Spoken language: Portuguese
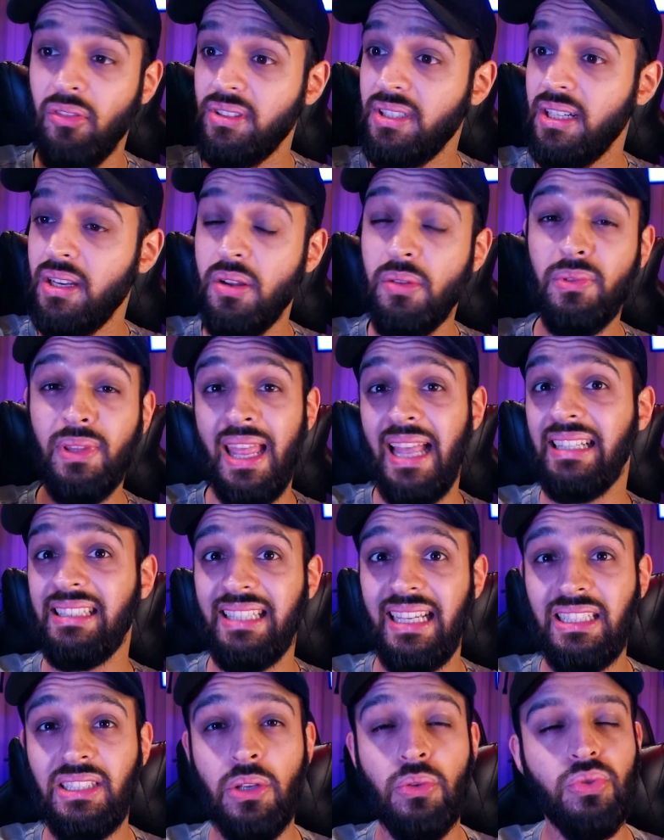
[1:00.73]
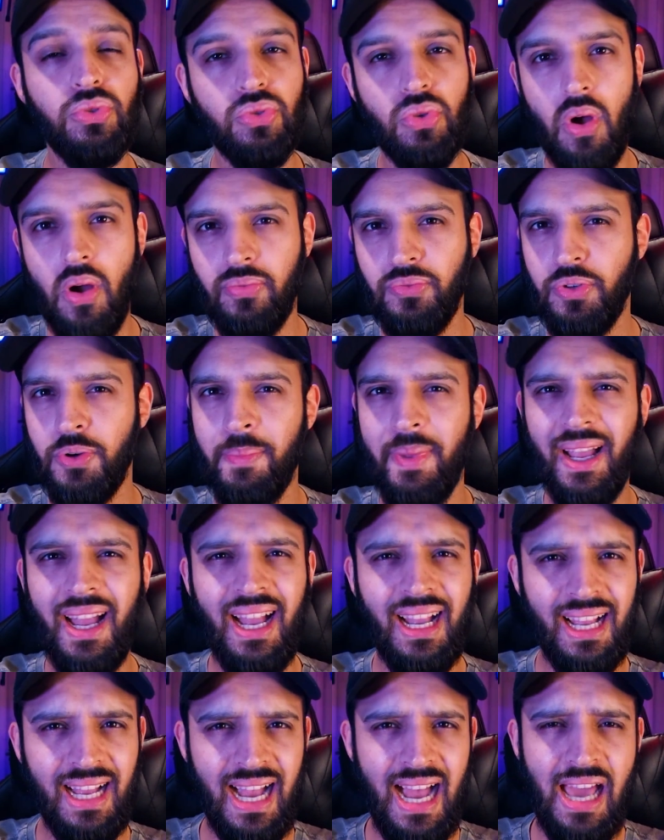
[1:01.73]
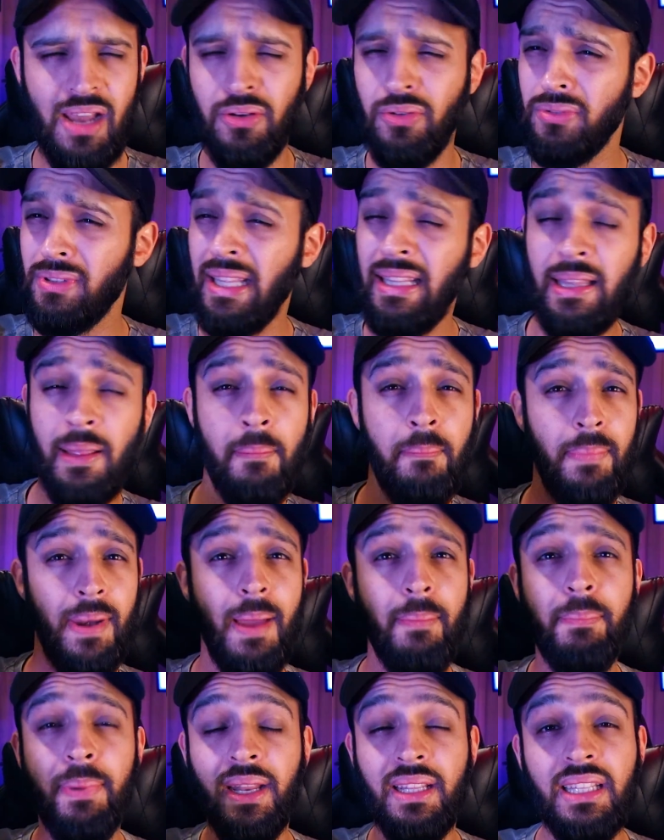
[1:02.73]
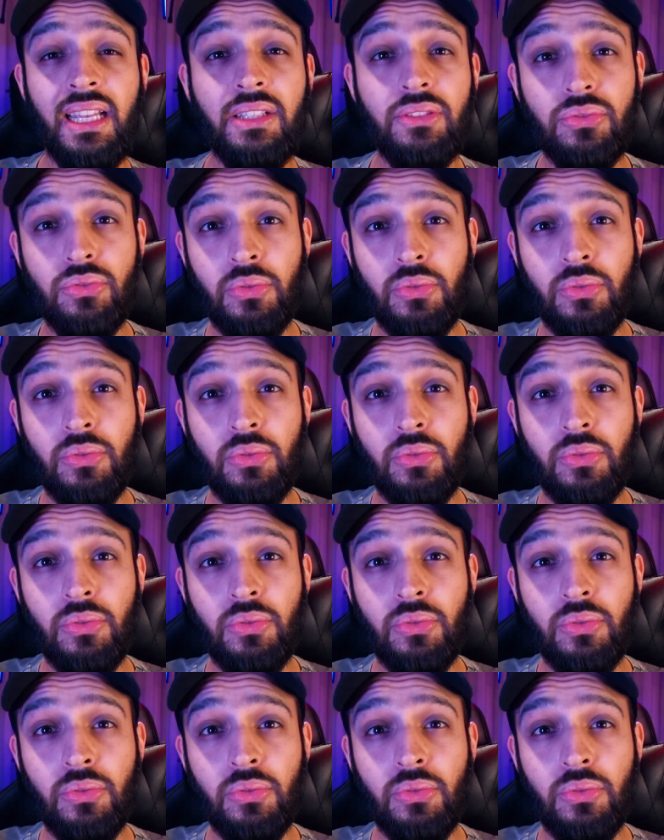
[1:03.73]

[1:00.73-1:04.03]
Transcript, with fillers: Você não tem acesso a um software mega caro, não tem tempo para aprender e